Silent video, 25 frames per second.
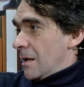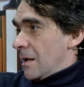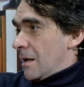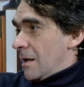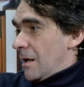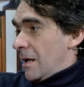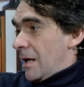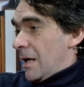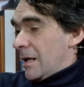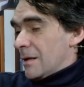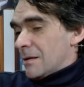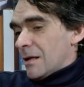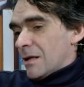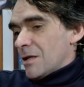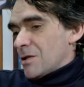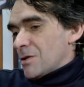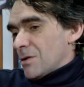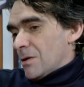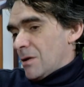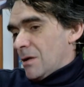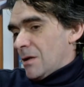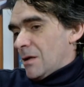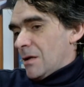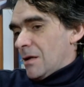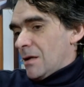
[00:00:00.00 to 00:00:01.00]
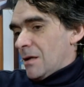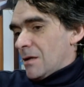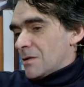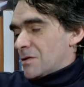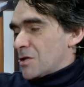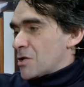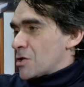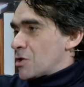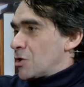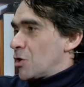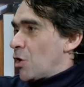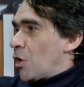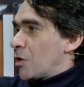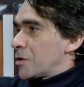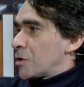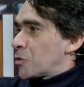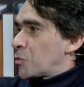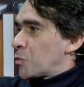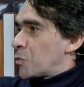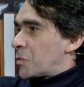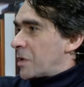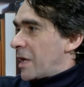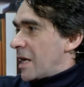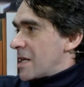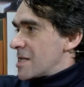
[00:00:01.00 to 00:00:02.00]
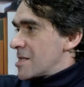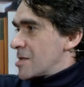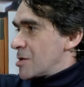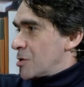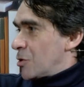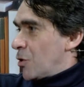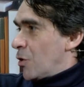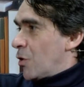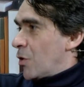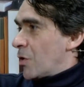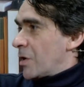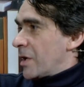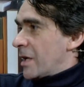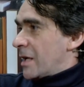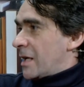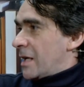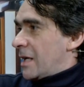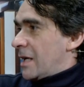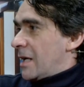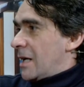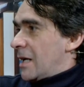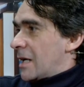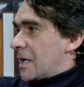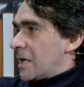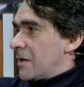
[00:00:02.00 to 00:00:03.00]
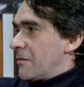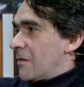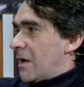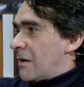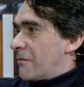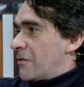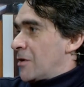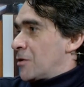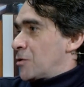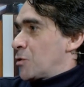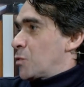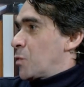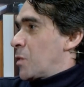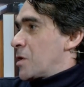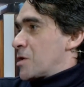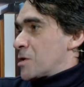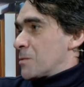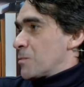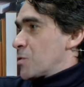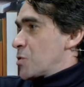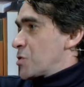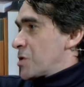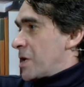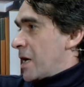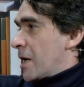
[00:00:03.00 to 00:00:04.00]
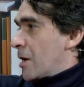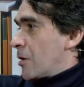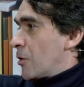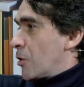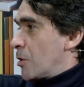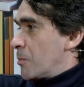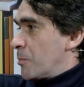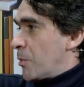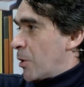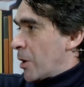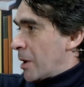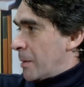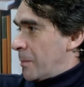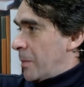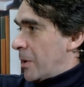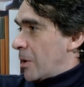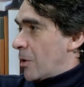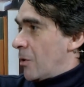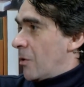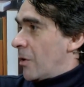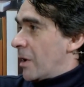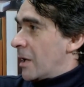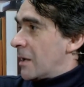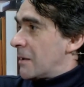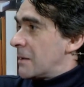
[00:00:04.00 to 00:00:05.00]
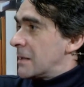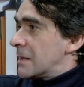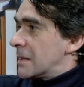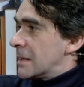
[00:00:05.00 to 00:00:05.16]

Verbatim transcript: e da lì si, si snoda tutta la storia che arriva al XXII secolo, in poche parole.